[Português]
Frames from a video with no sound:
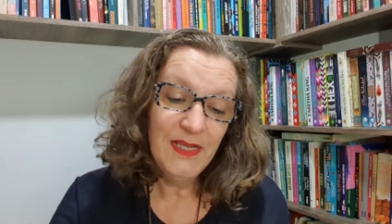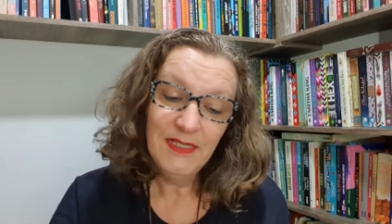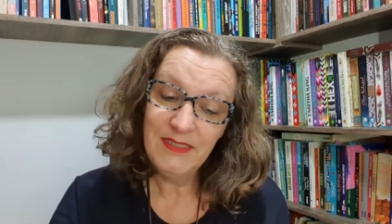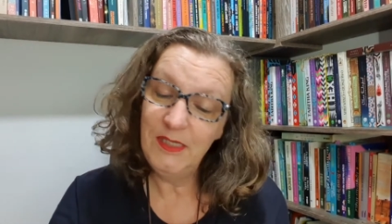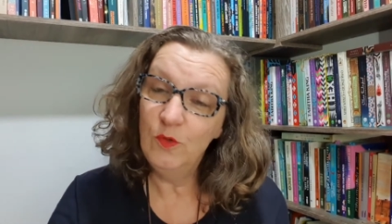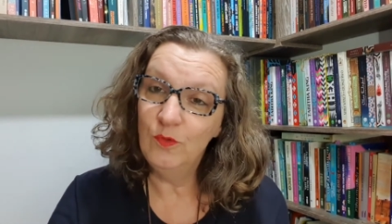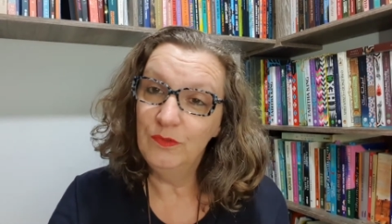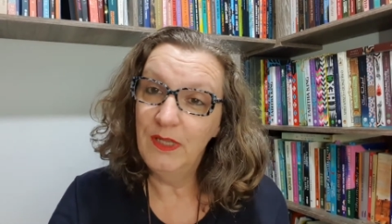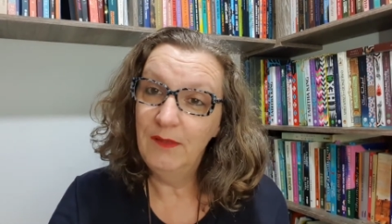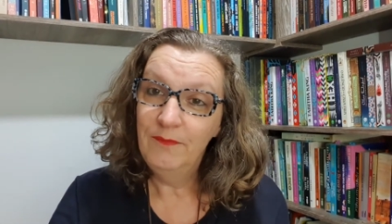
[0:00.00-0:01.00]

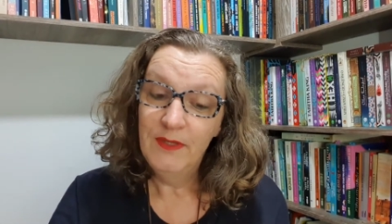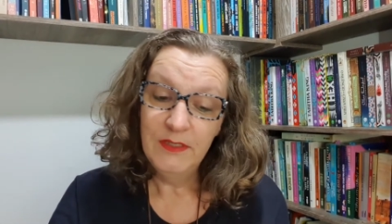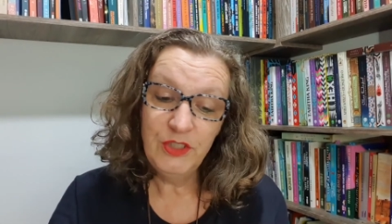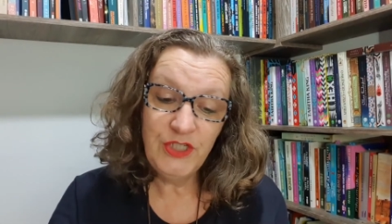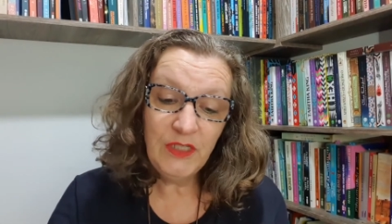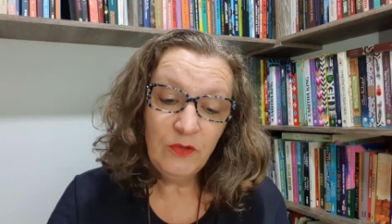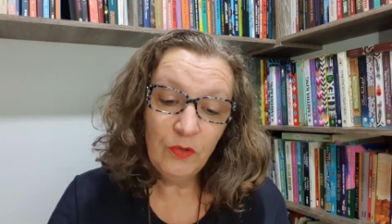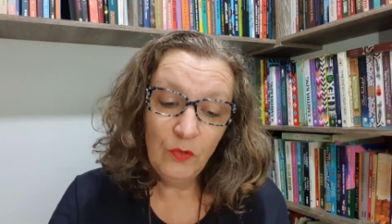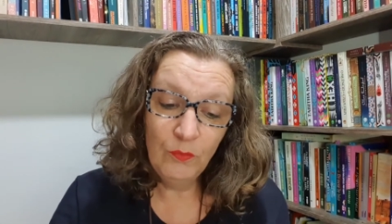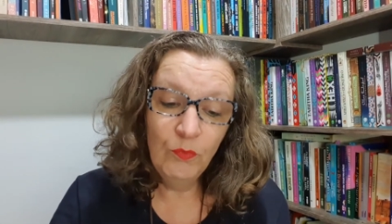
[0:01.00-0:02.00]
Segunda,
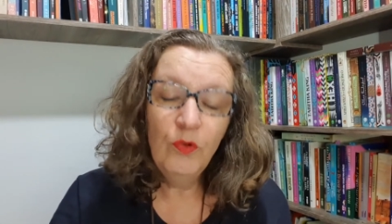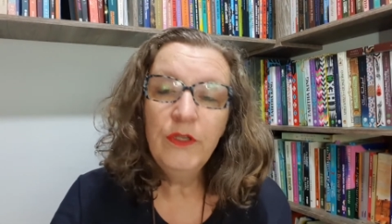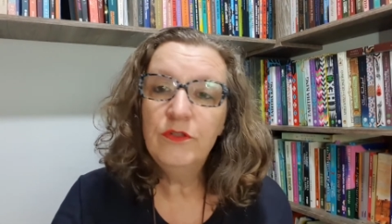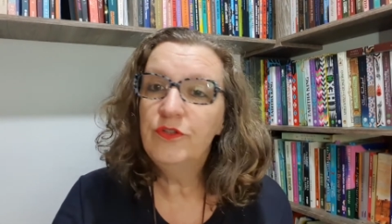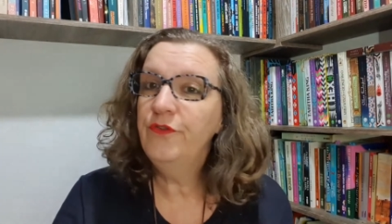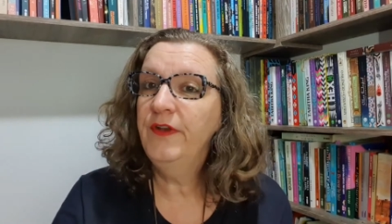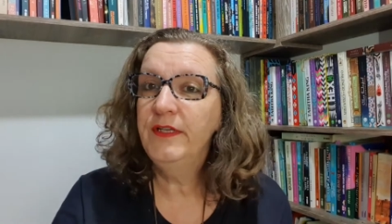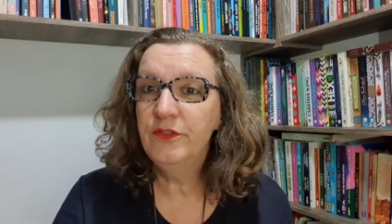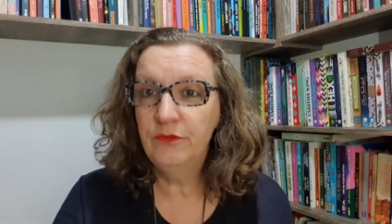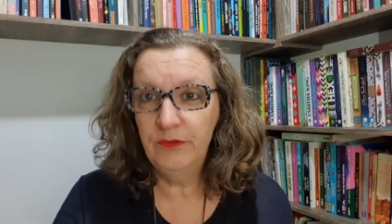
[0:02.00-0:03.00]
título muito
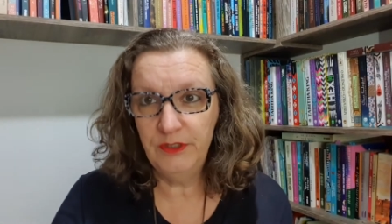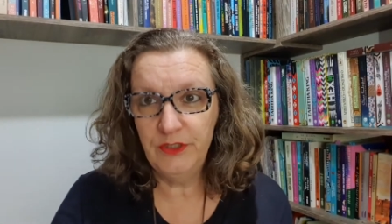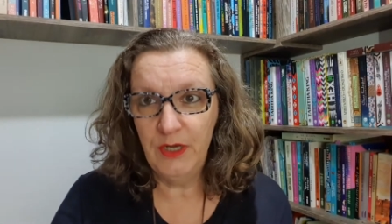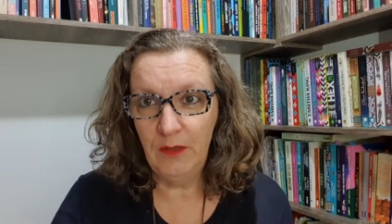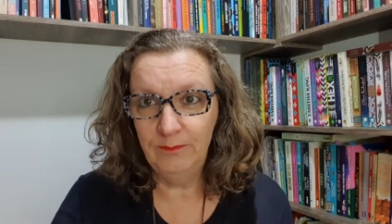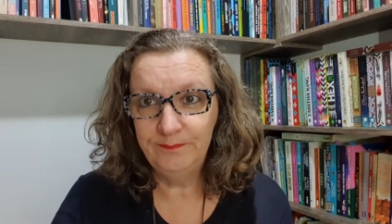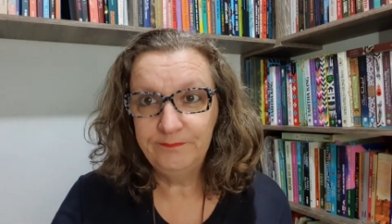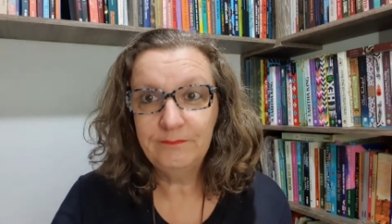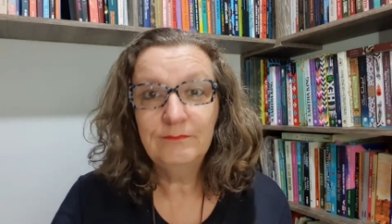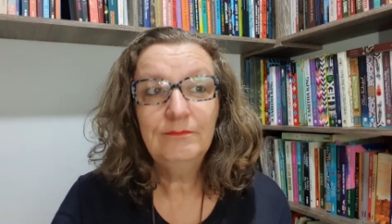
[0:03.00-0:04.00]
diferente do original.
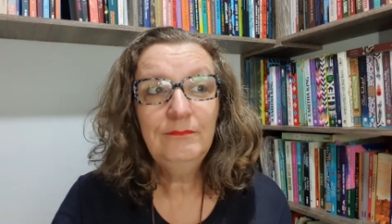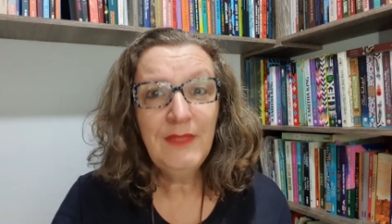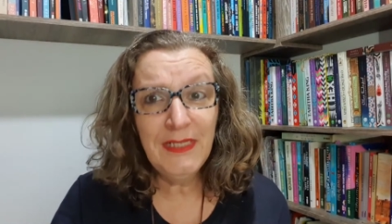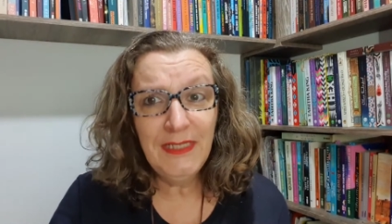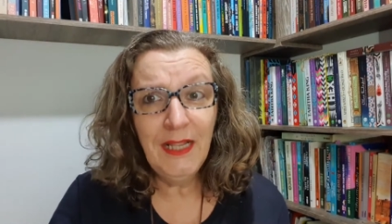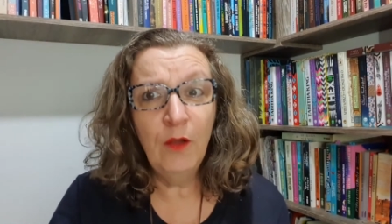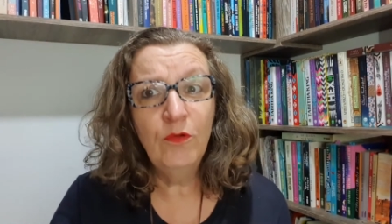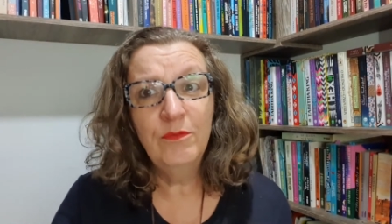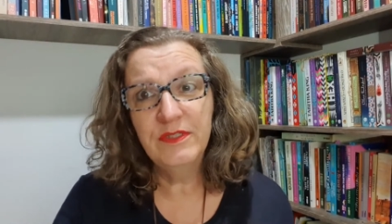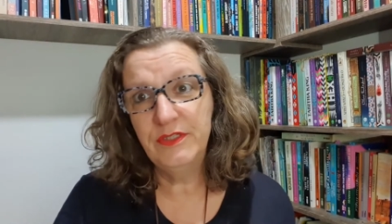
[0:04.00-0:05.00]
E
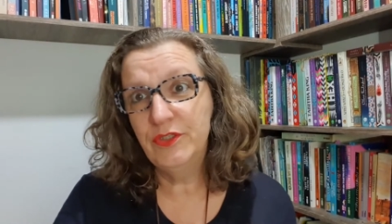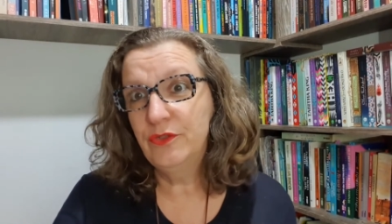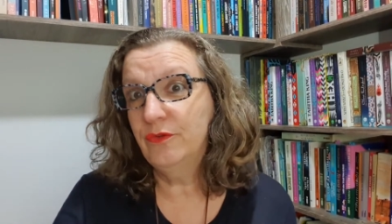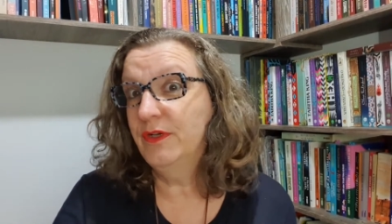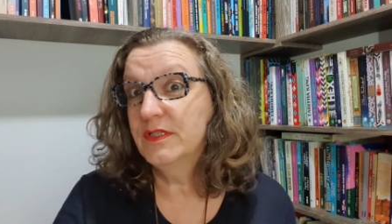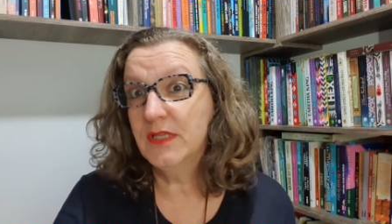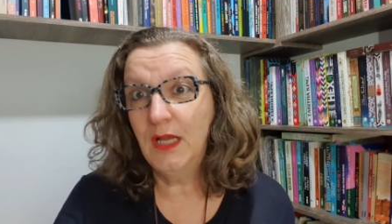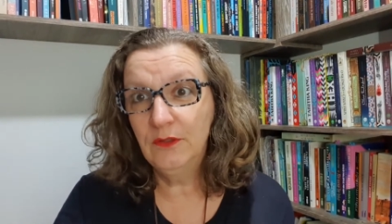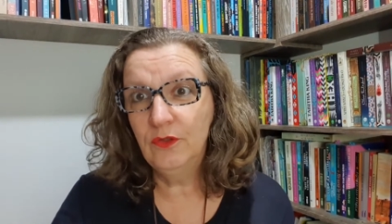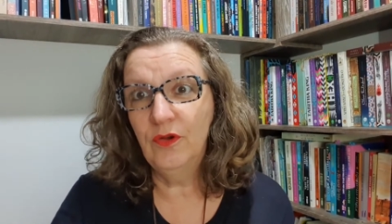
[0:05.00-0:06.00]
algumas editoras
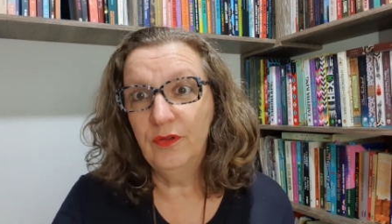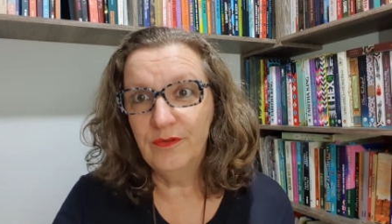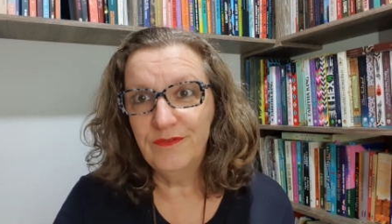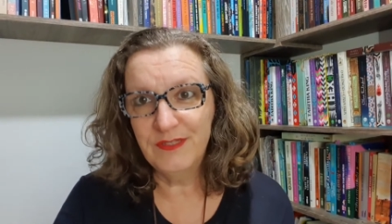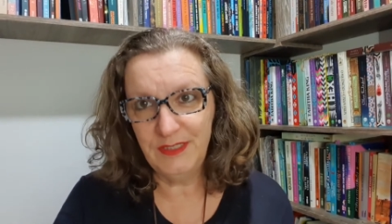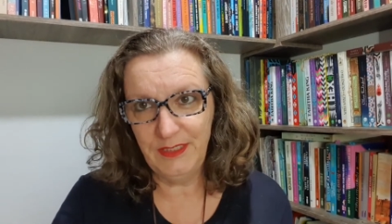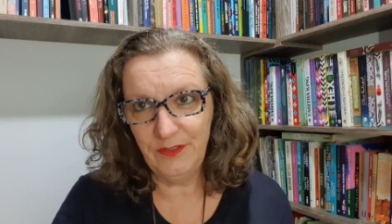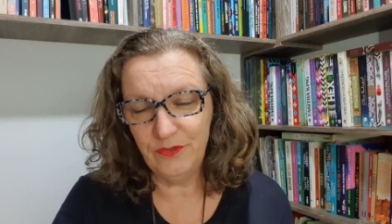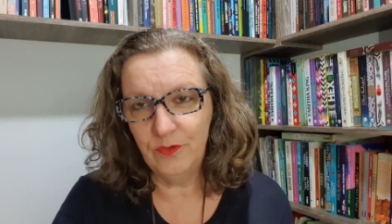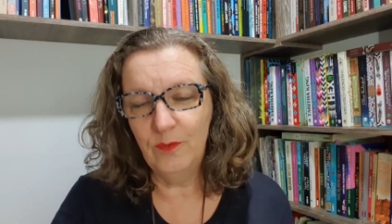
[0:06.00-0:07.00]
adoram fazer
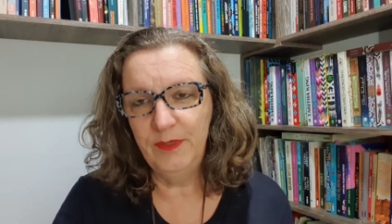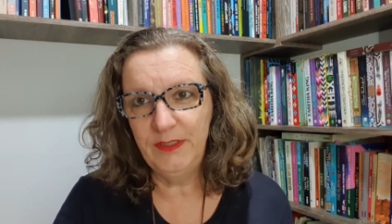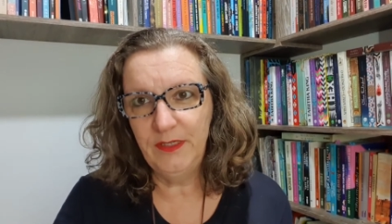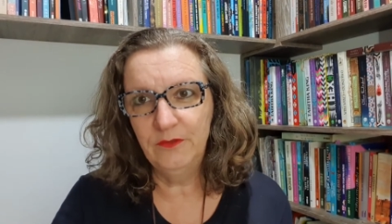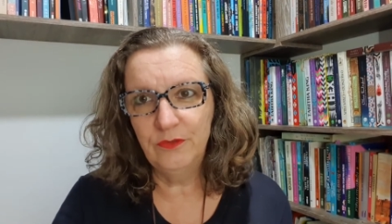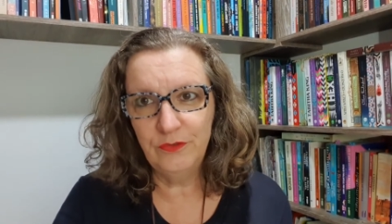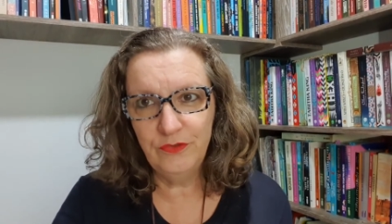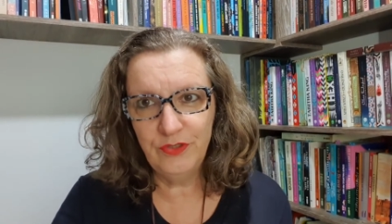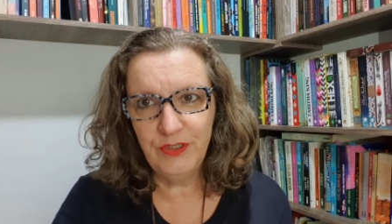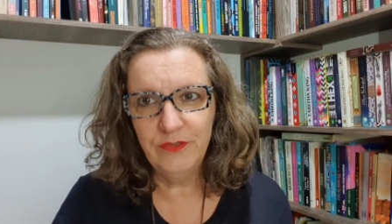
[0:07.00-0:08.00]
isso. Eu comentei outro
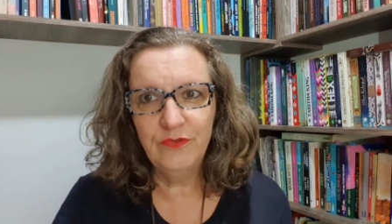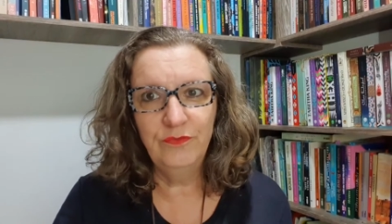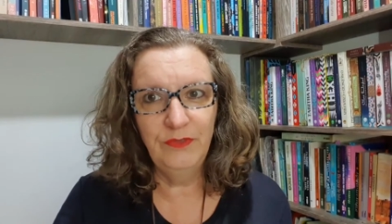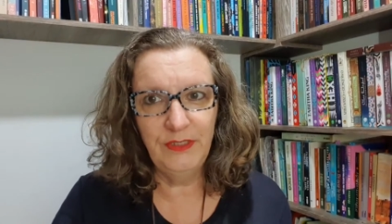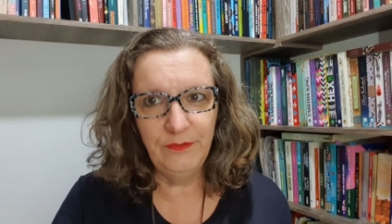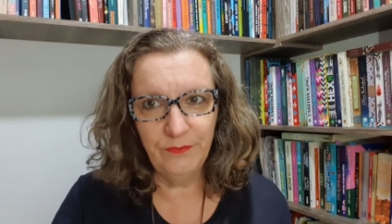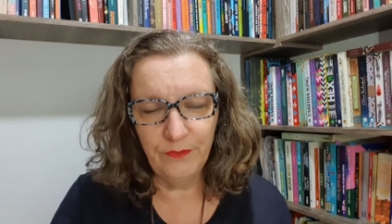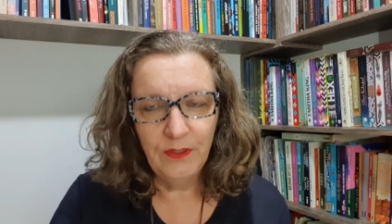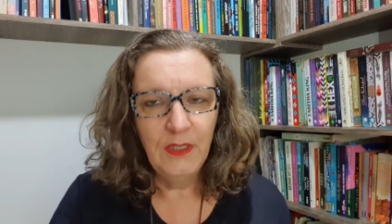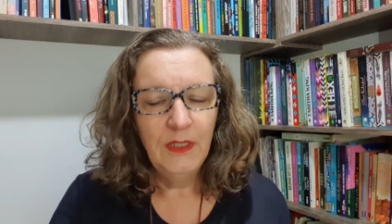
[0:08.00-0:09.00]
dia de um livro